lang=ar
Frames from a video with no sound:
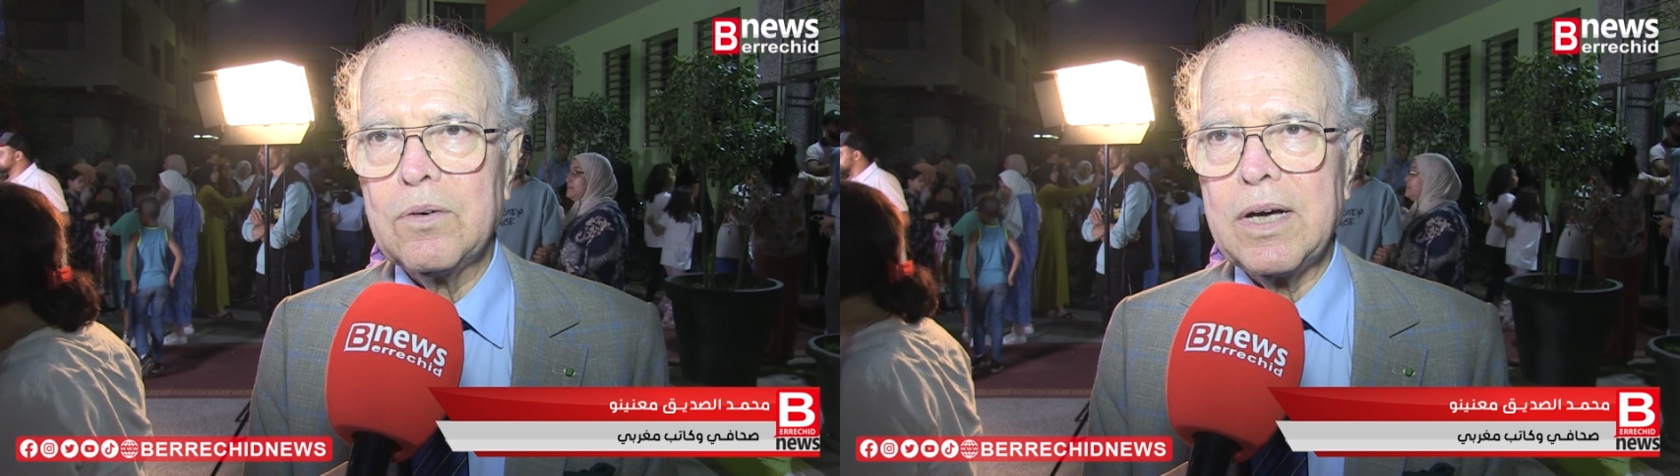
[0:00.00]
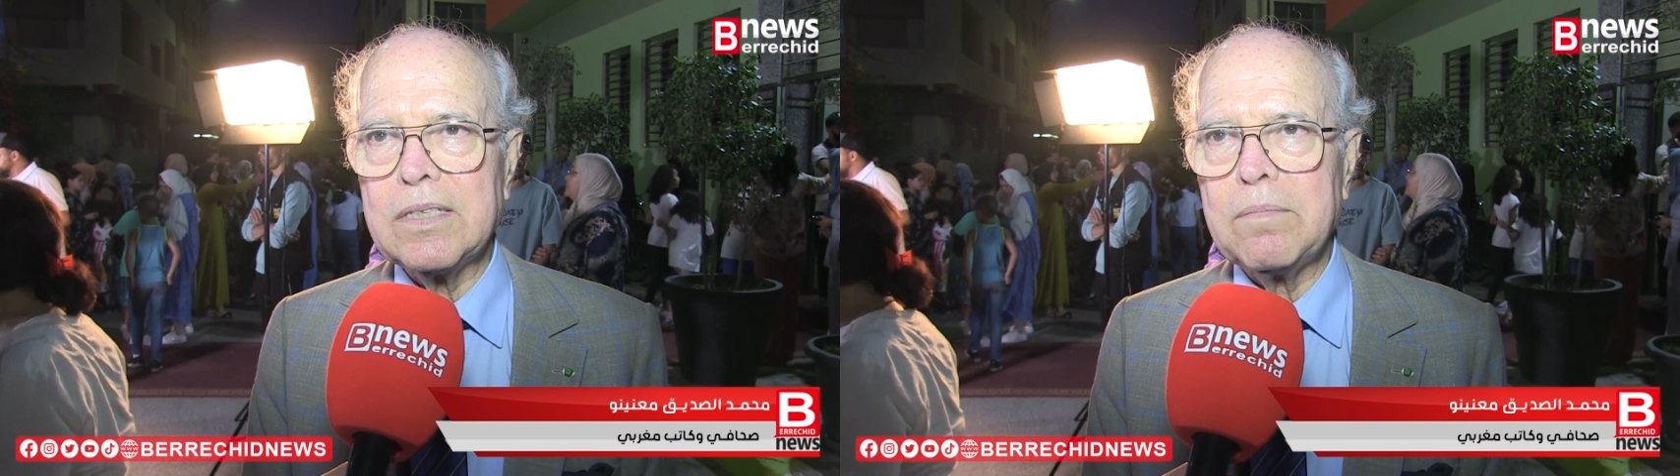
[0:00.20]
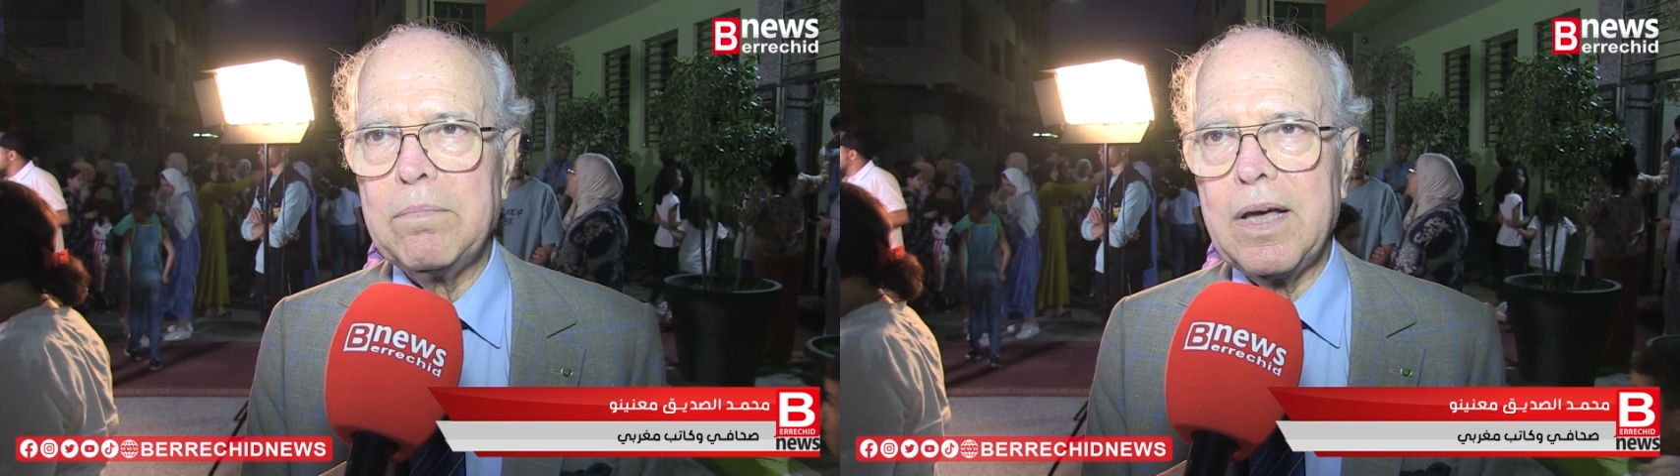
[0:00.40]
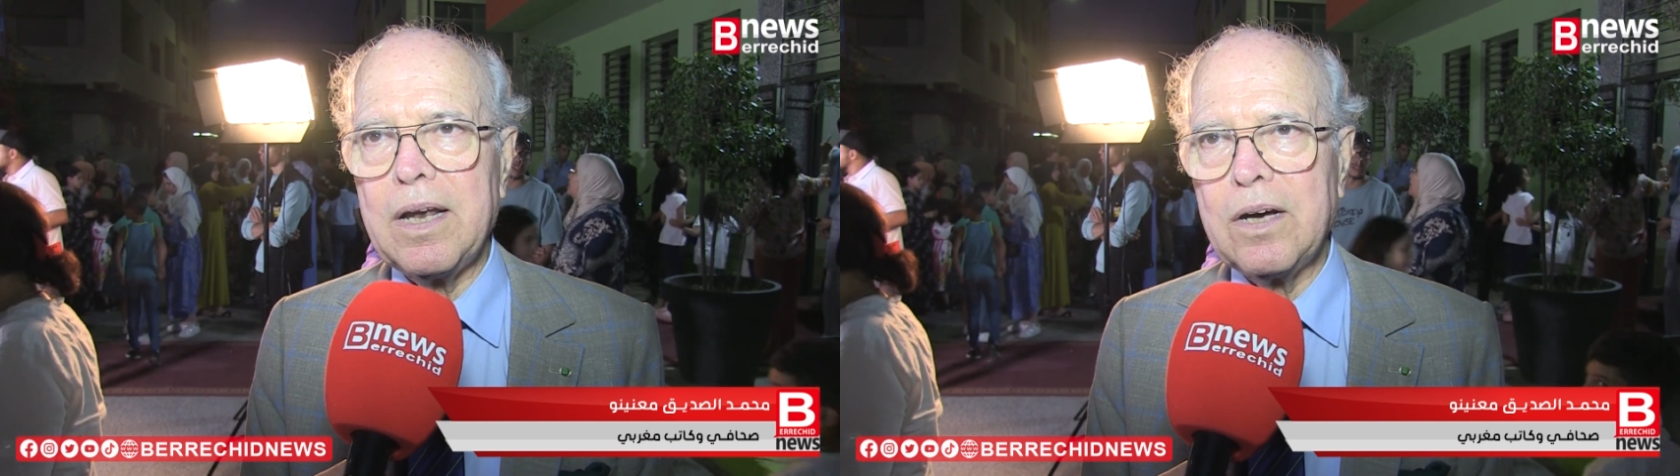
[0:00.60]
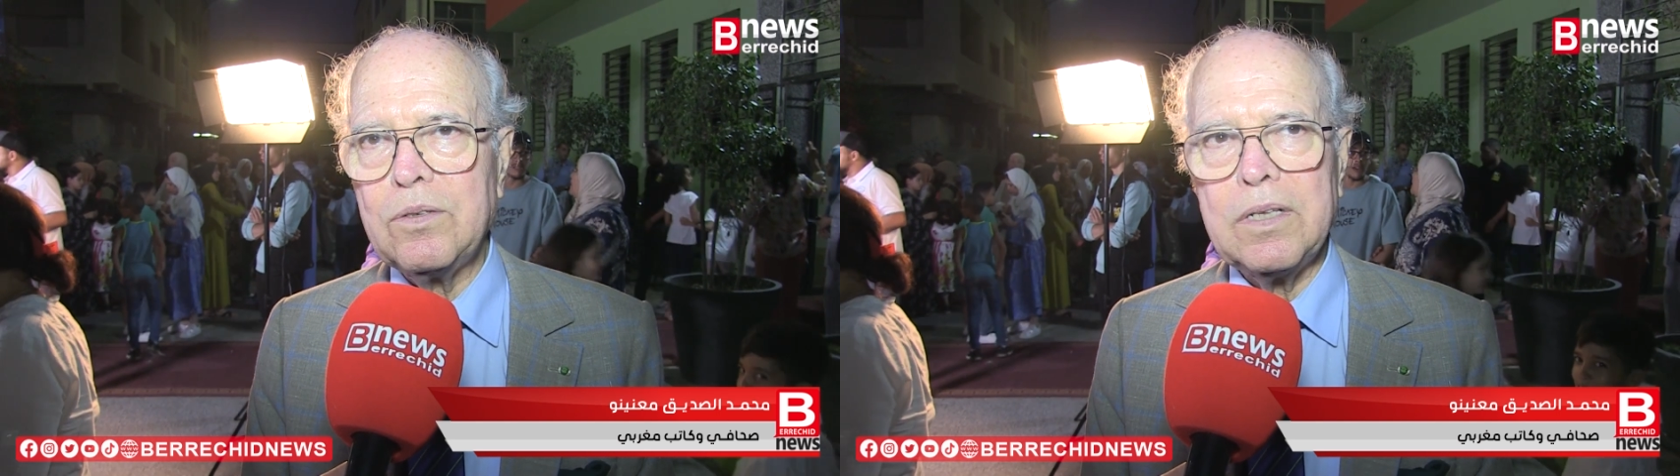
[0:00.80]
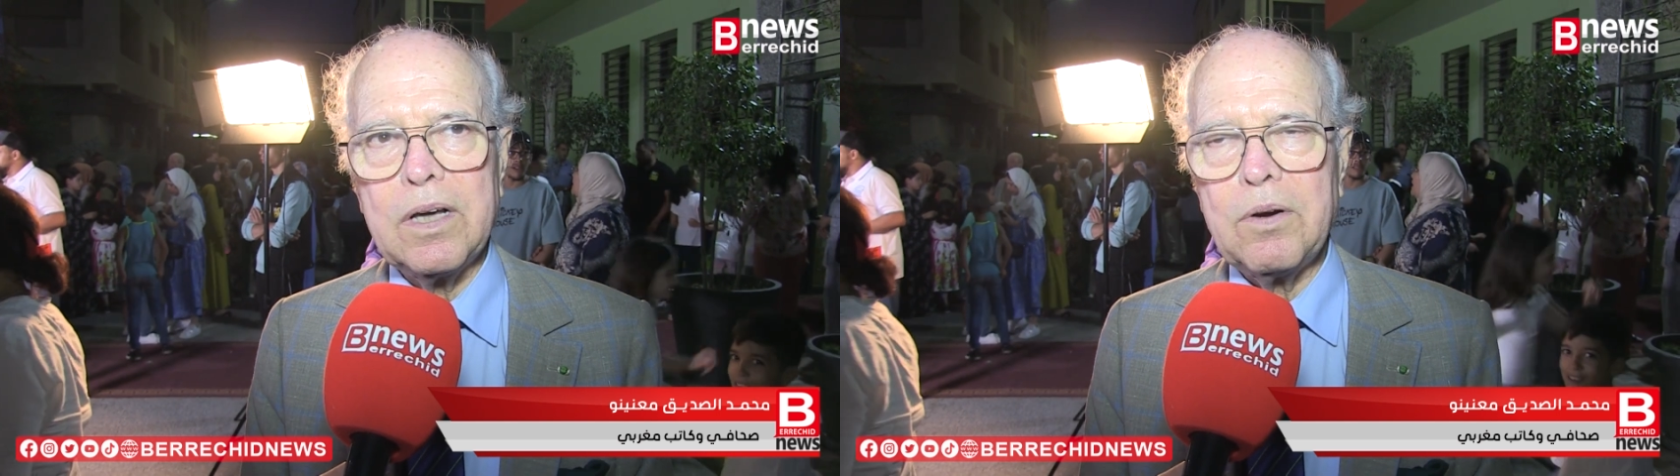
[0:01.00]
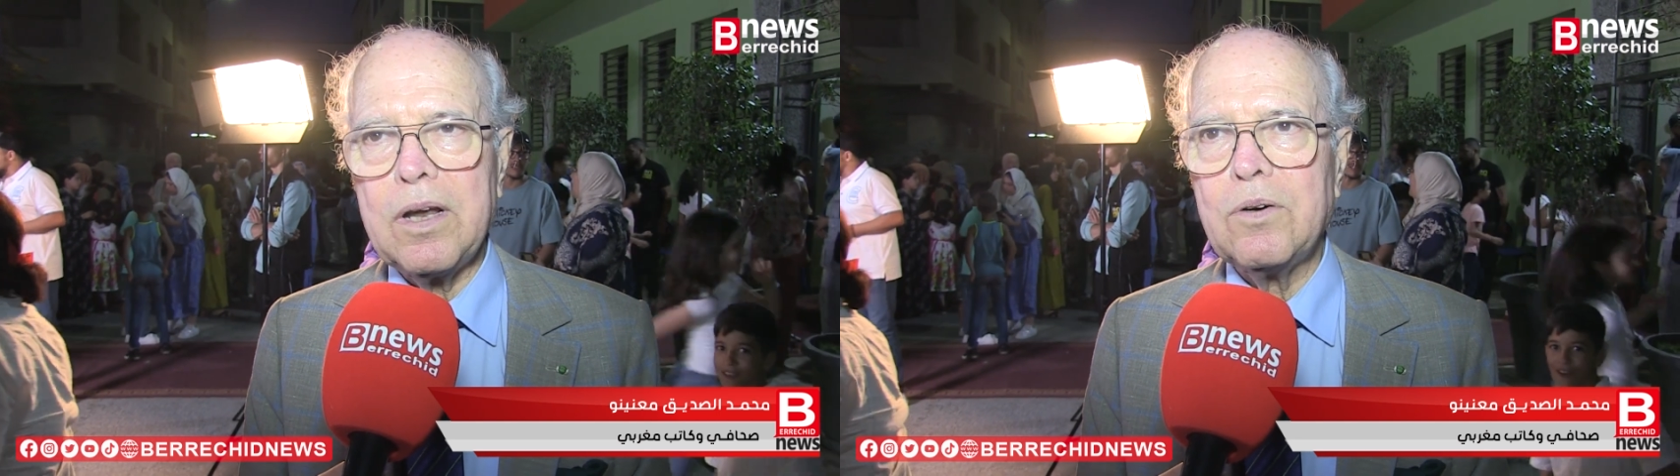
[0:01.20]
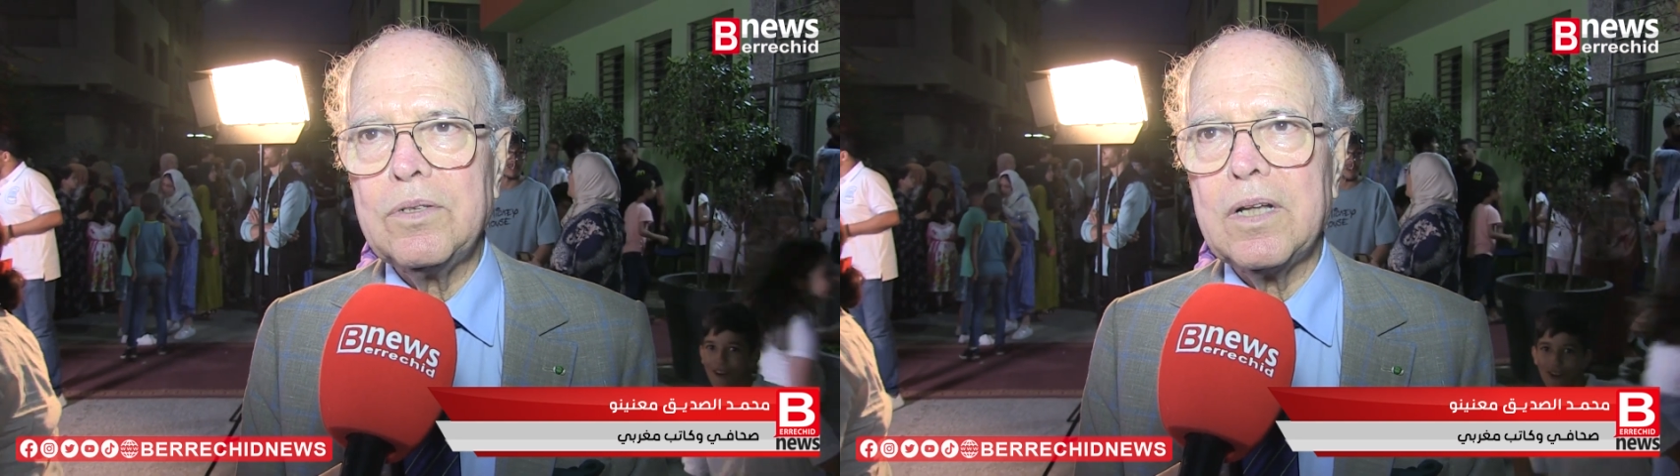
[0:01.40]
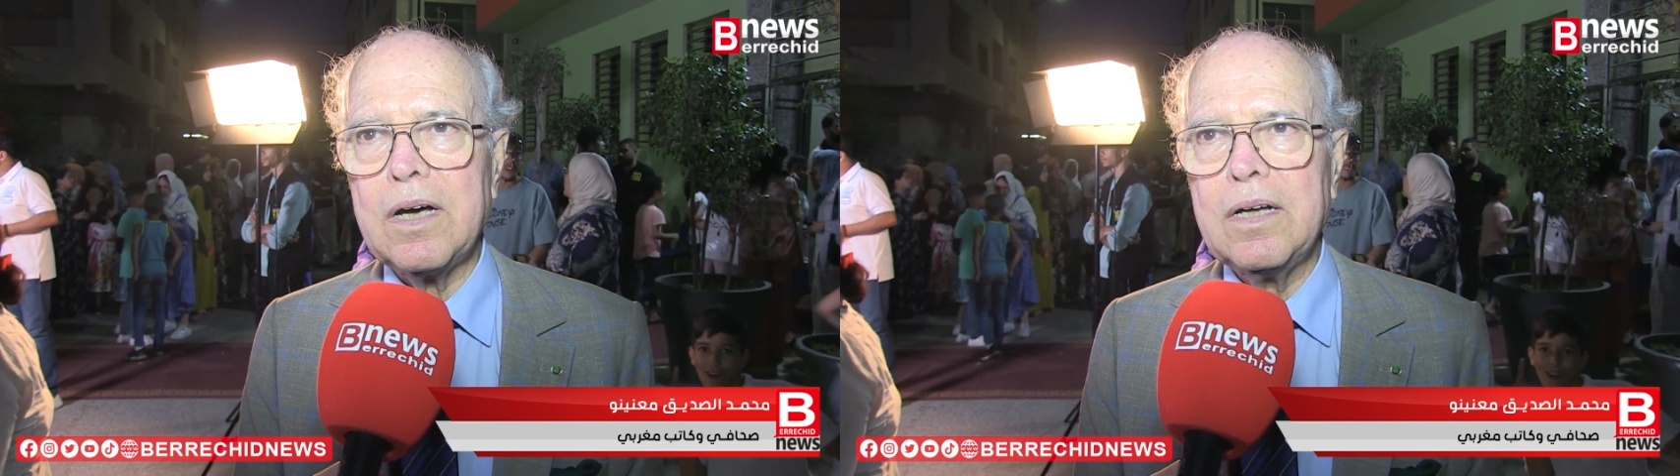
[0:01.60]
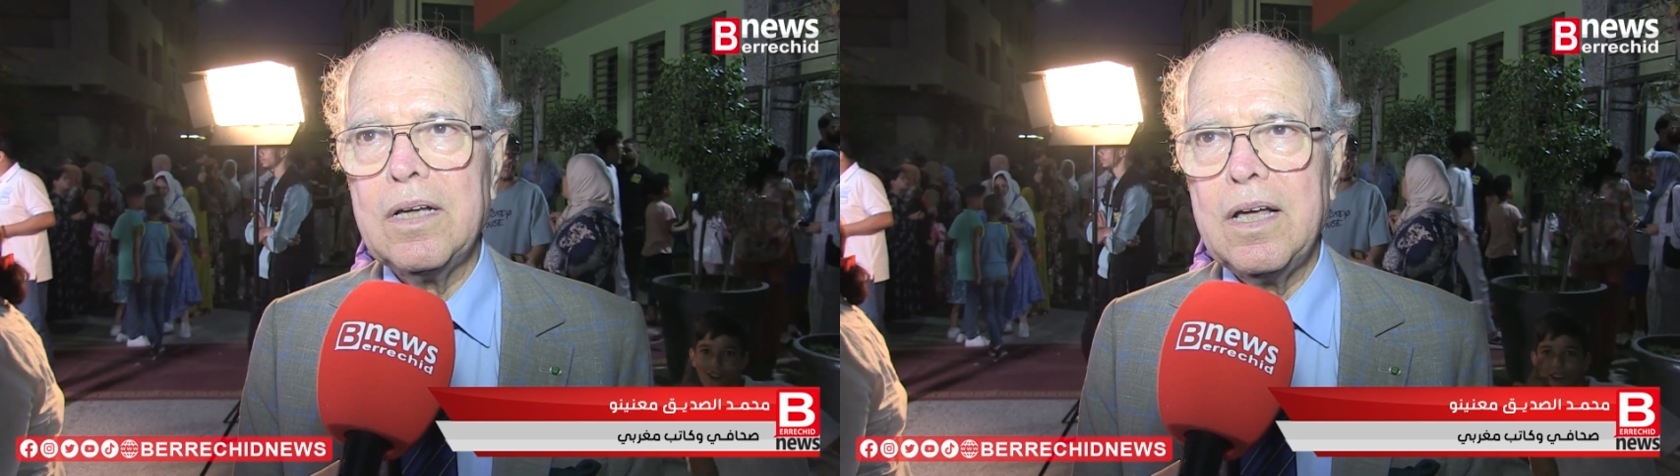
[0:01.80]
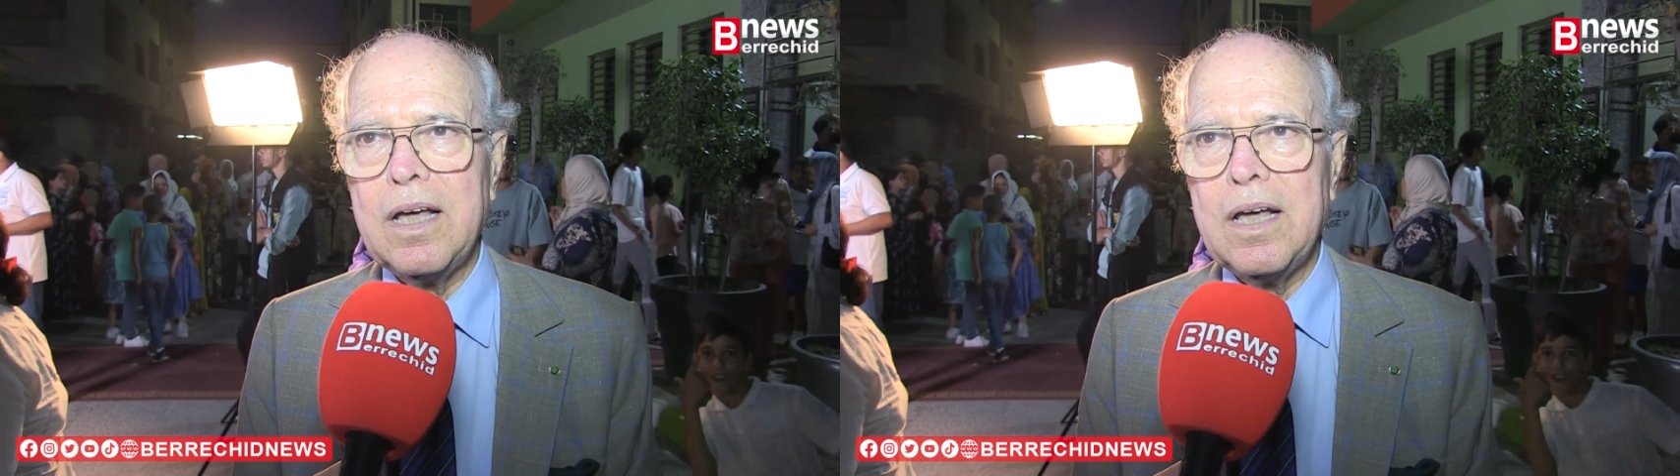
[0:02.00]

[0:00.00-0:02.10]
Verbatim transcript: وأتمنى لهن ولهن